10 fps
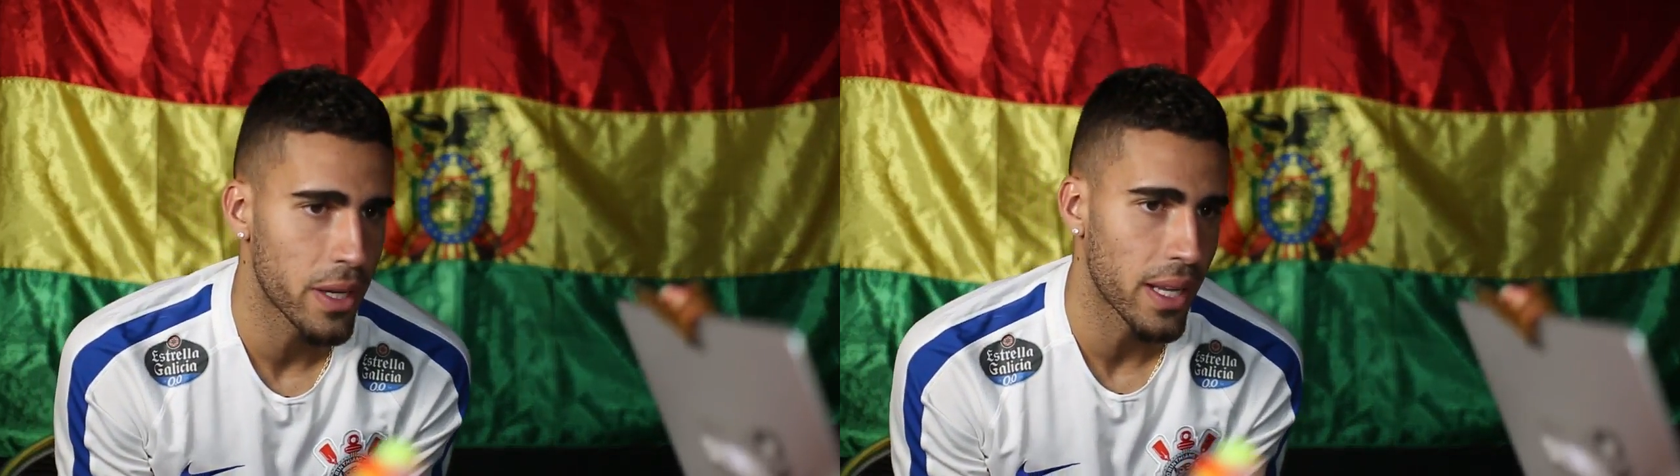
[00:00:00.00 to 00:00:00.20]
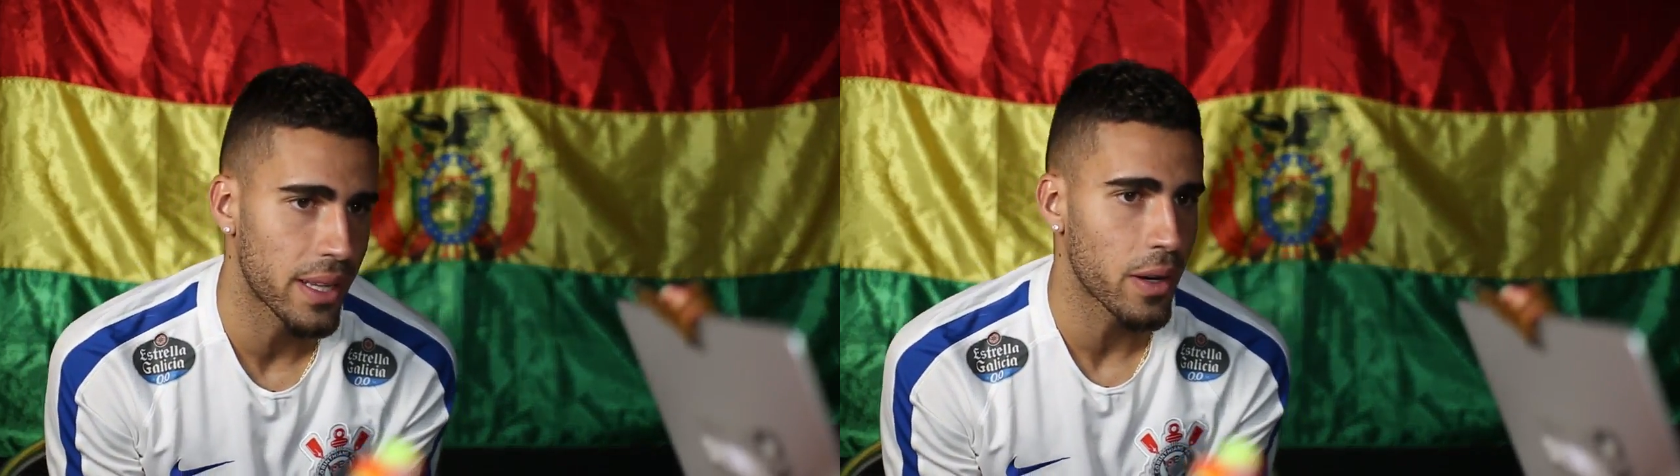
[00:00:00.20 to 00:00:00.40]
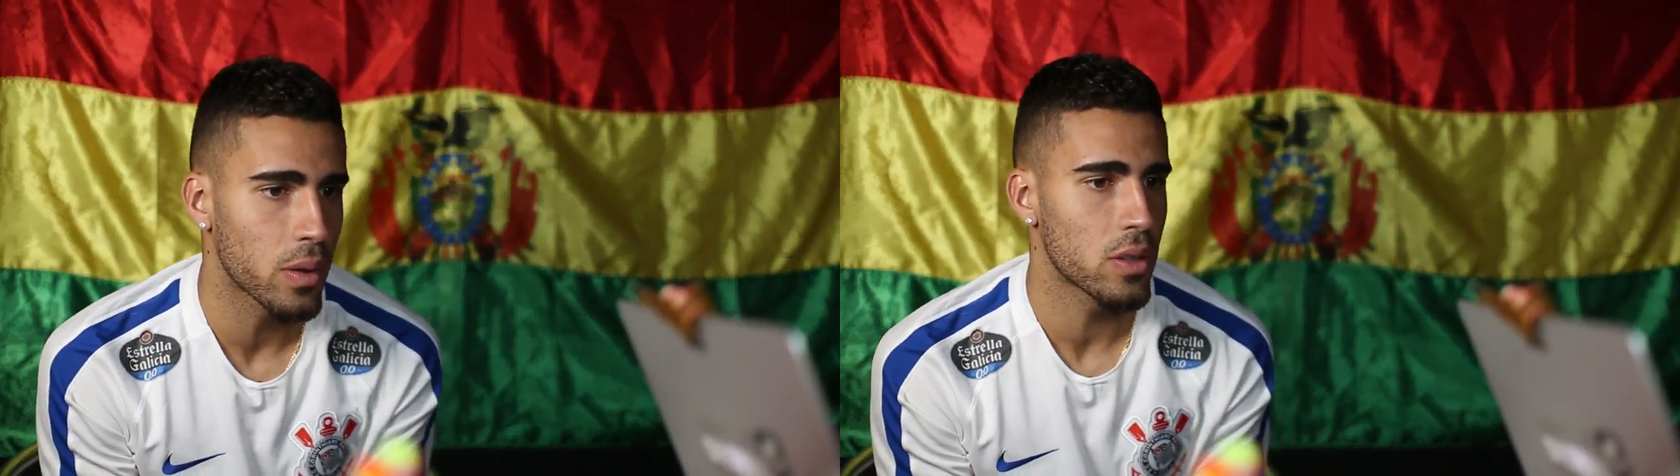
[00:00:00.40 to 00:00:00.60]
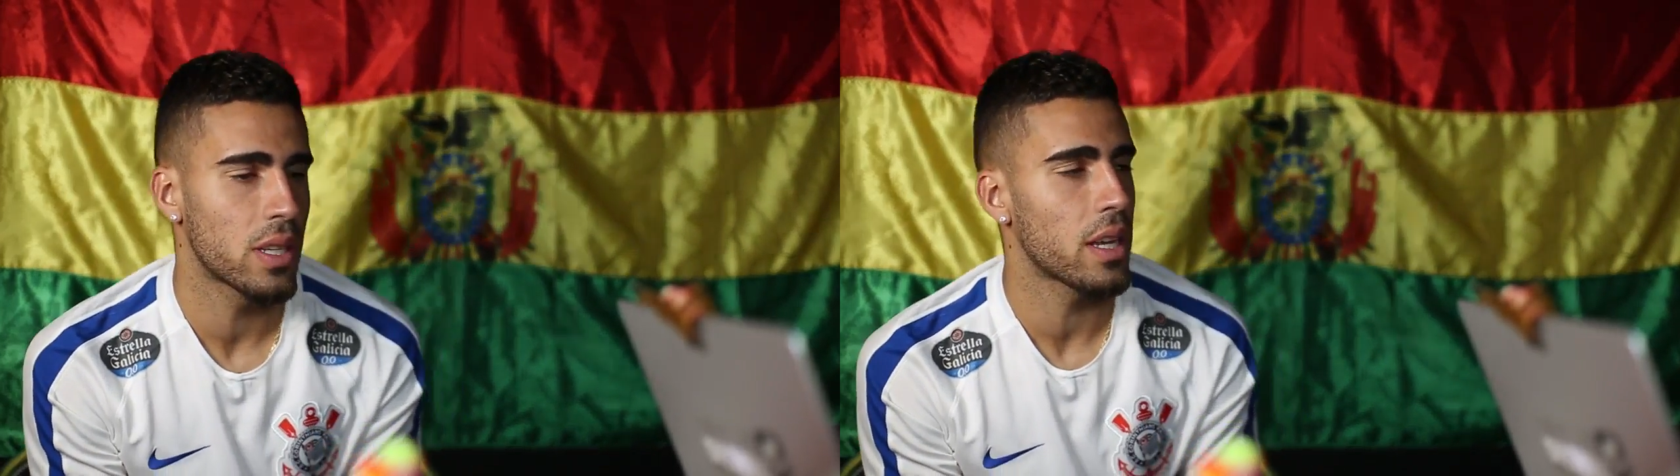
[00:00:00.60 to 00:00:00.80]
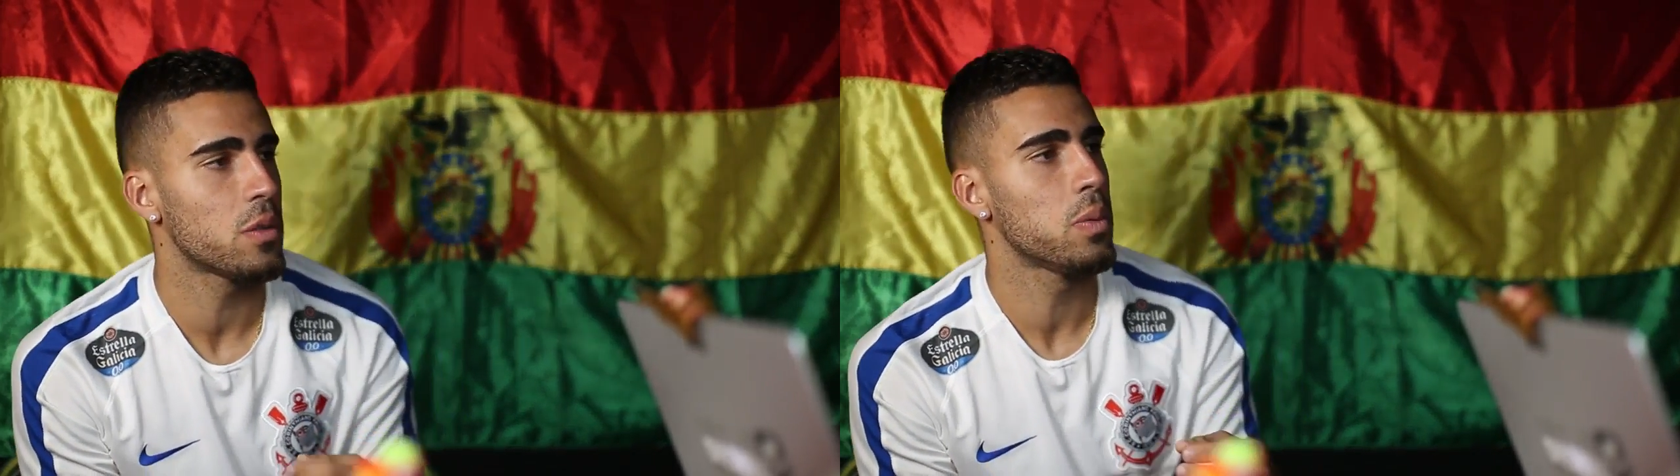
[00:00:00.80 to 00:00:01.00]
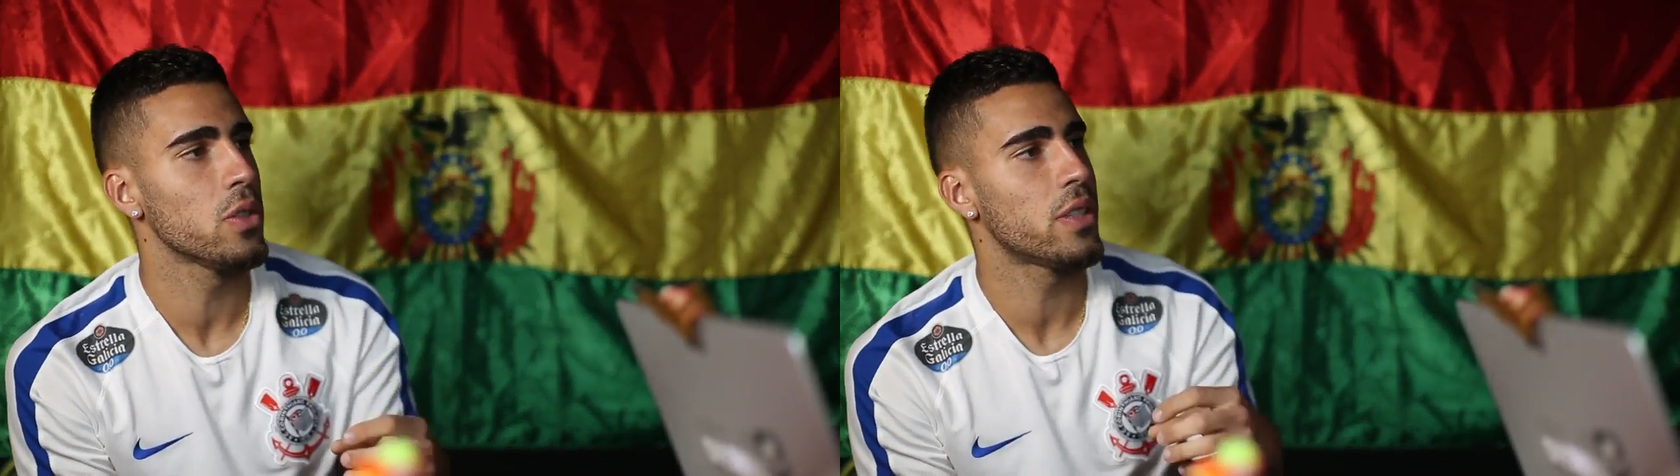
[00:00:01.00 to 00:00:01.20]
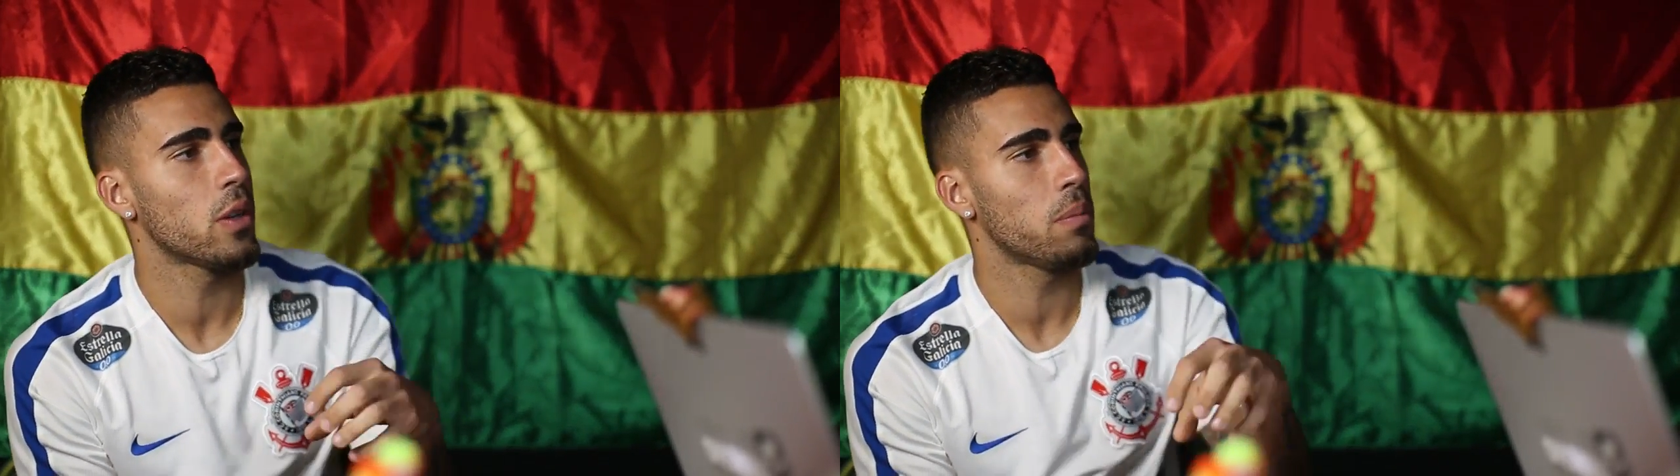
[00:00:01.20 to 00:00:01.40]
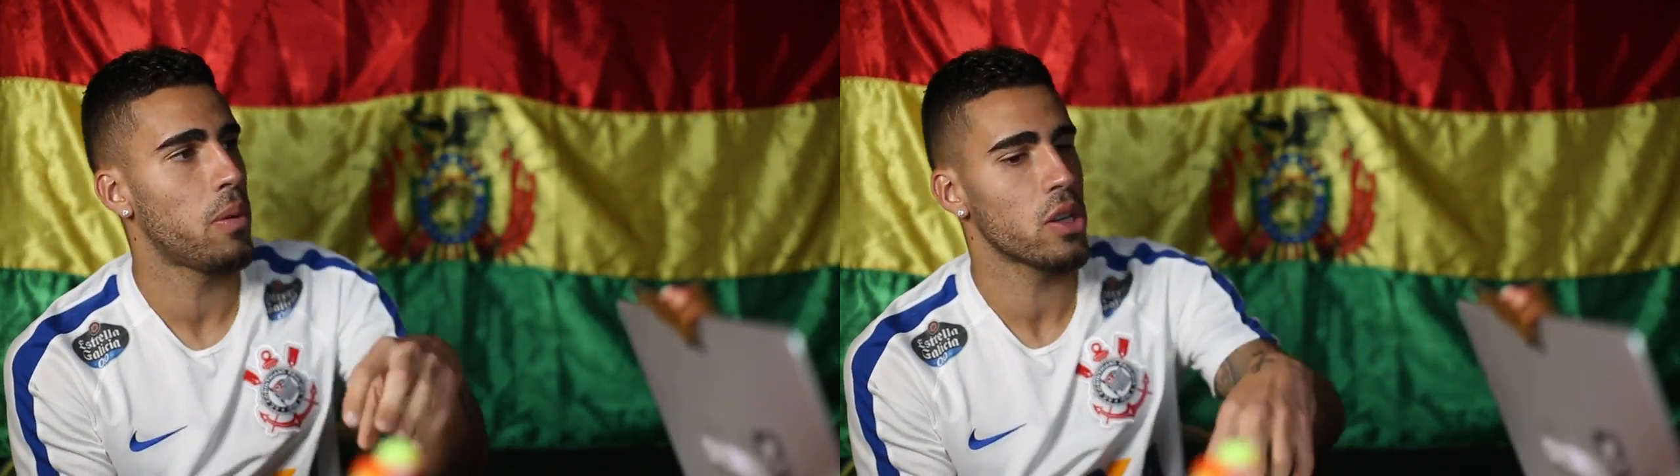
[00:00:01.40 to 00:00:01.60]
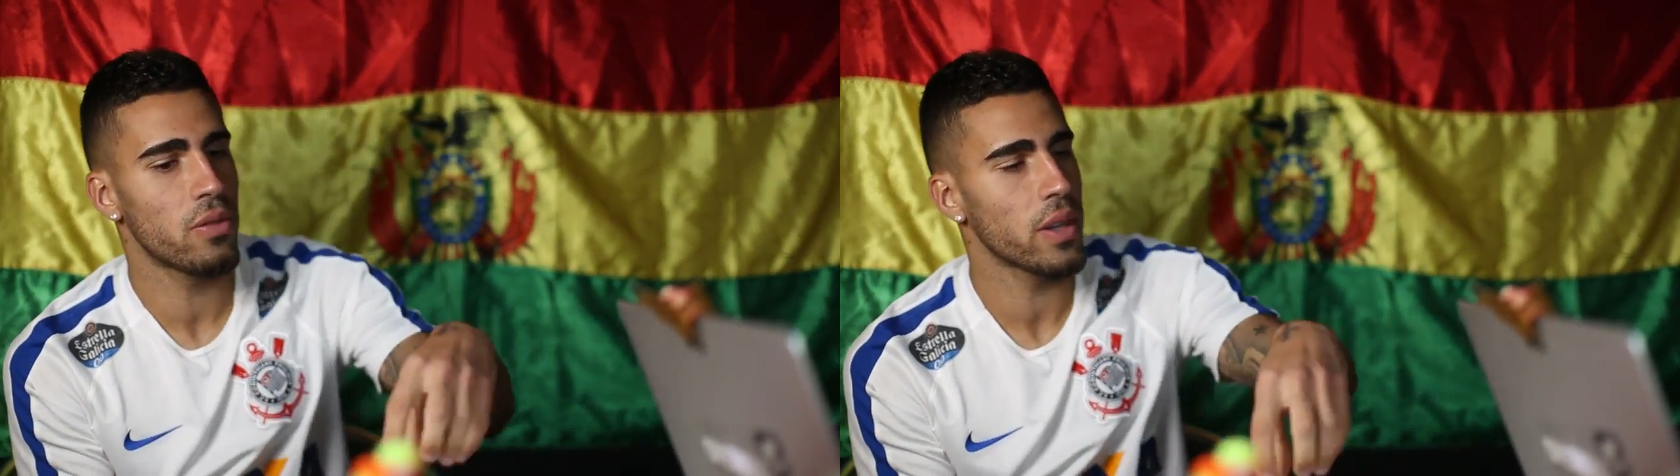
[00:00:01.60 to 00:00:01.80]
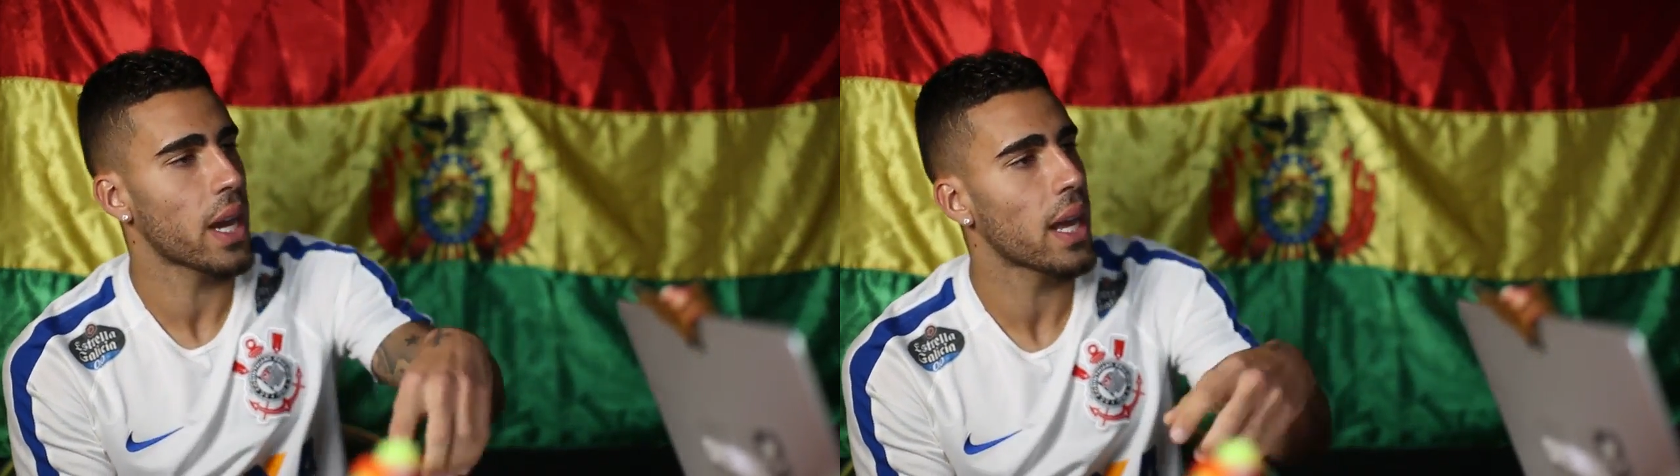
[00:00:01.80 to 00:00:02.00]
Porque até quando você é expulso, você não
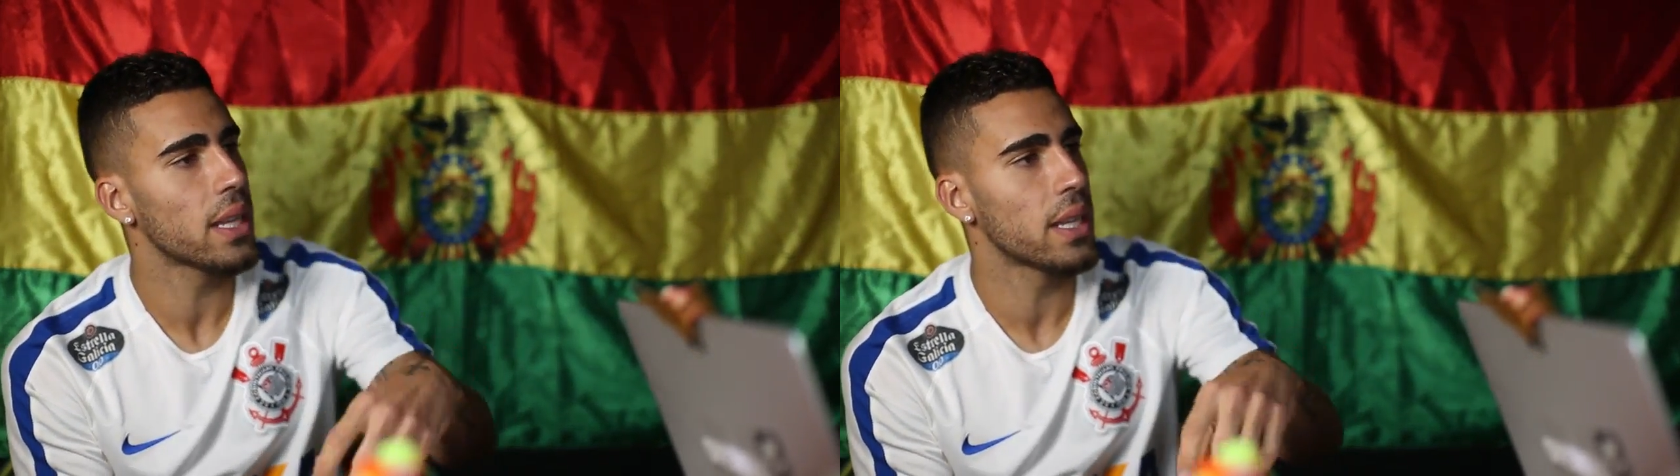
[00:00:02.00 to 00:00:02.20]
pode ficar